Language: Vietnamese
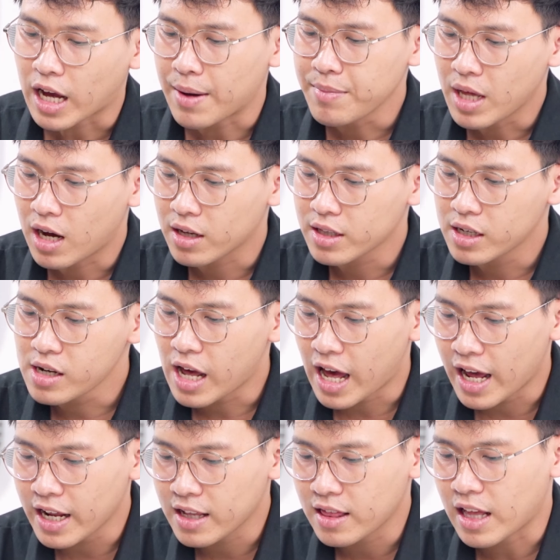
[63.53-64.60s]
Cảm nhận thứ
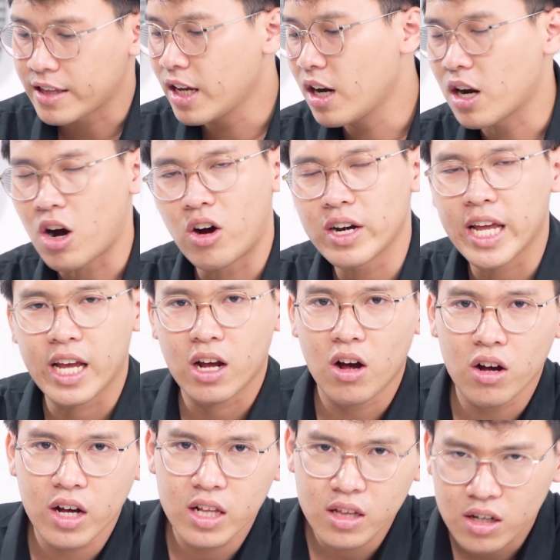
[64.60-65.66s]
hai là chiếc điện thoại này
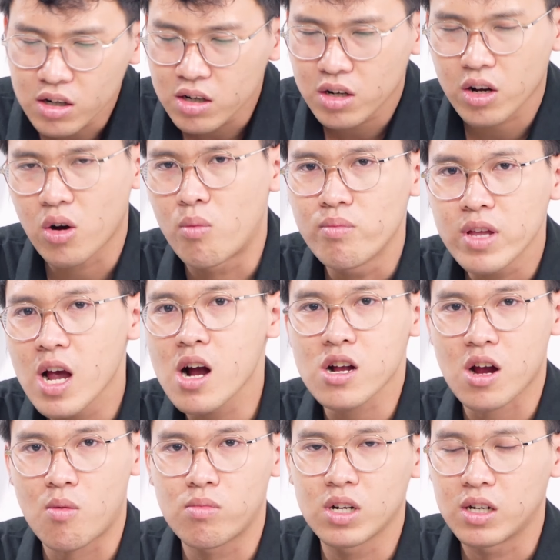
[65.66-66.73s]
có kích thước cũng như
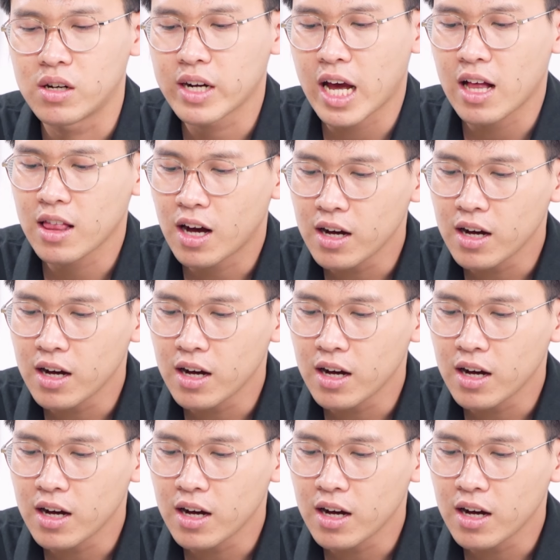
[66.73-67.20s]
trọng lượng khá